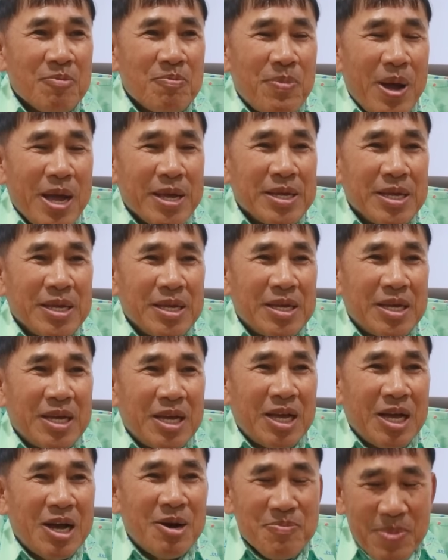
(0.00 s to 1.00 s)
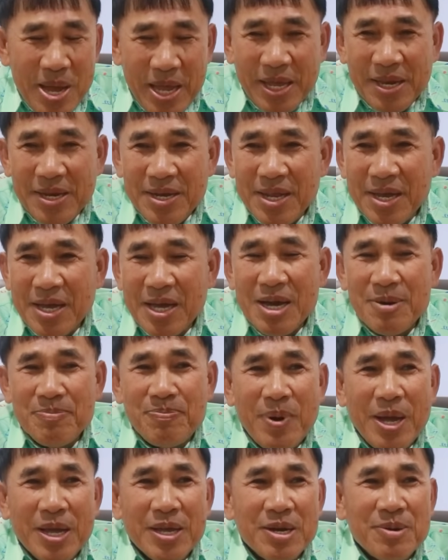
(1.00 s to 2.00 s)
ไปเขมรนนะครับ
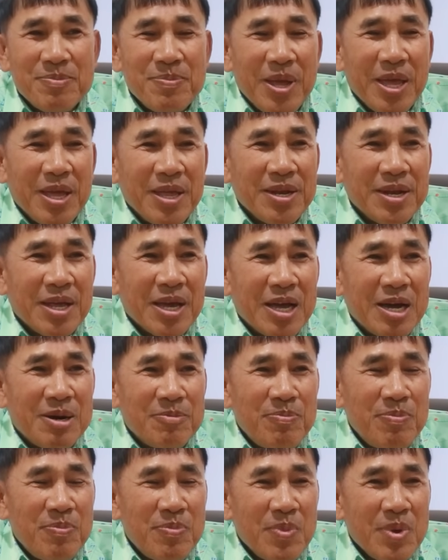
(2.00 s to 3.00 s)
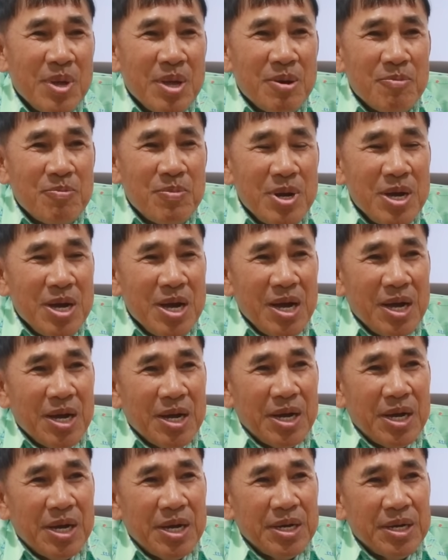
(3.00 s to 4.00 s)
ไปเขมรนนะครับ เมื่อ
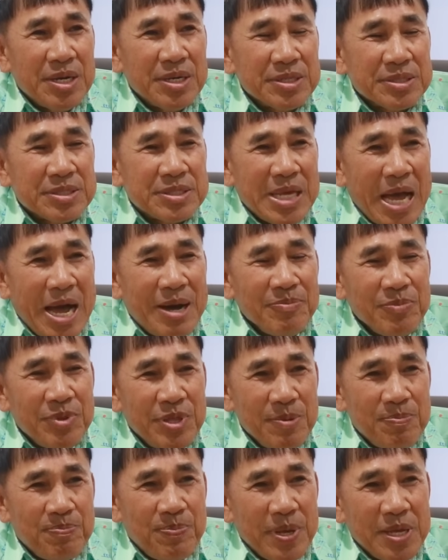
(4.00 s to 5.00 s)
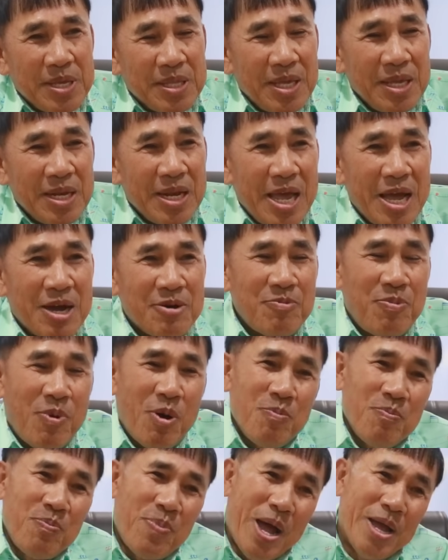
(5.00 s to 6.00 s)
30 ปีที่แล้วผ
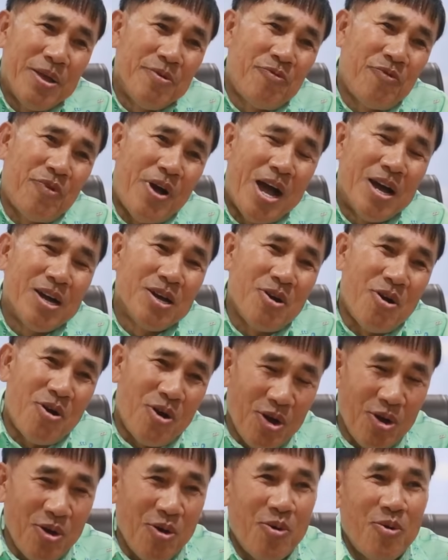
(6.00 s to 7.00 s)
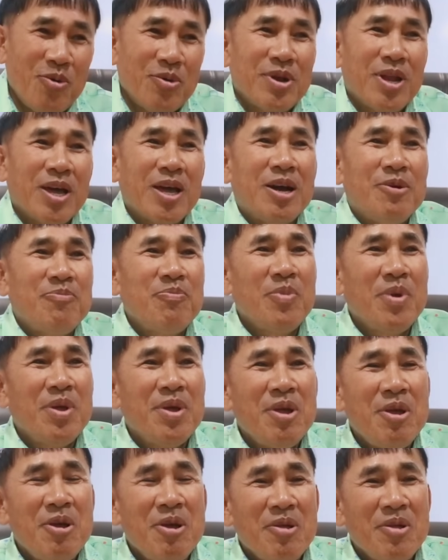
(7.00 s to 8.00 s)
มไปฝั่งเกาะกงนะครับ
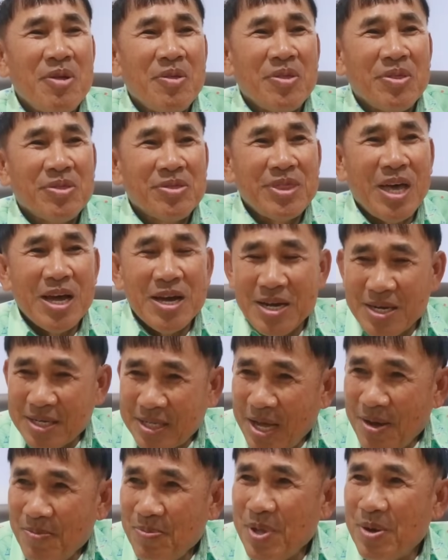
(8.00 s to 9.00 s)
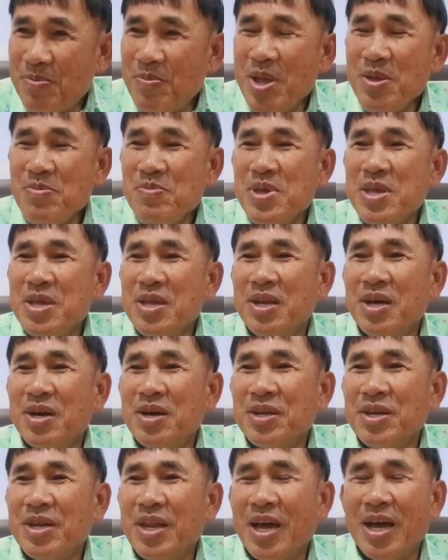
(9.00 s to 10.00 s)
ตึกแทบยังไม่มีเล
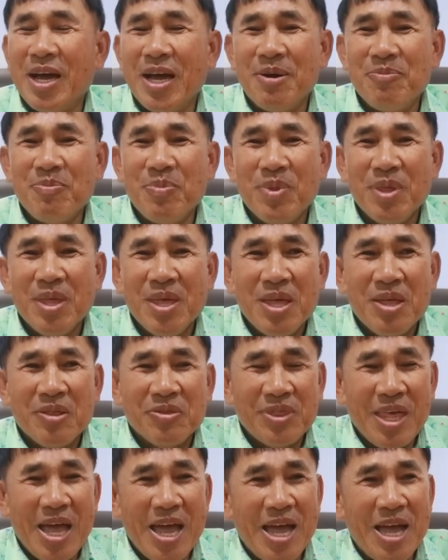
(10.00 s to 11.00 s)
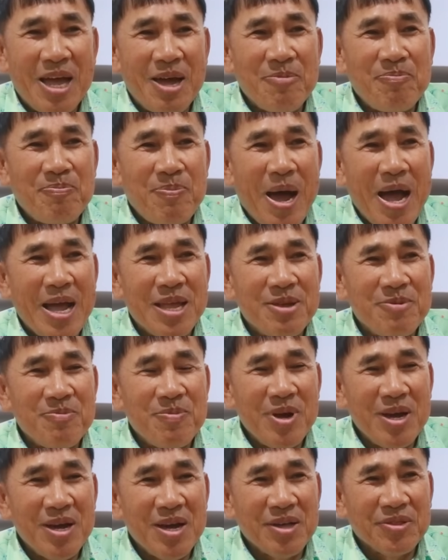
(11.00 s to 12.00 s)
ยนะครับ แต่ไป
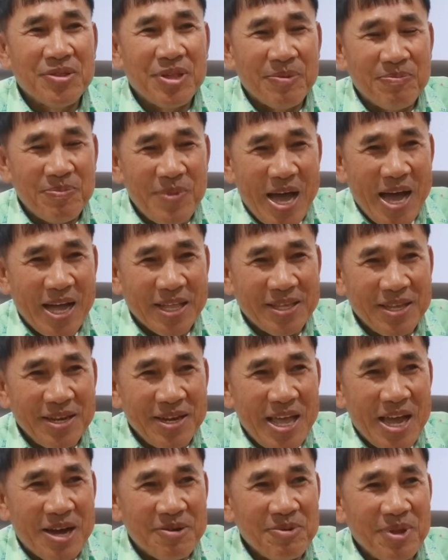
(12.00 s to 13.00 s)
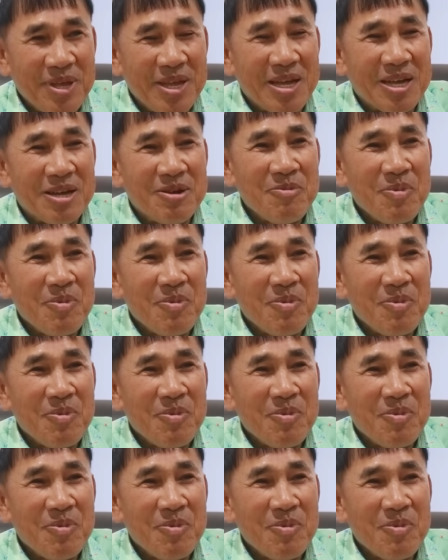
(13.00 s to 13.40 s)
เมื่อสัปดาห์ที่แล้วเนี่ย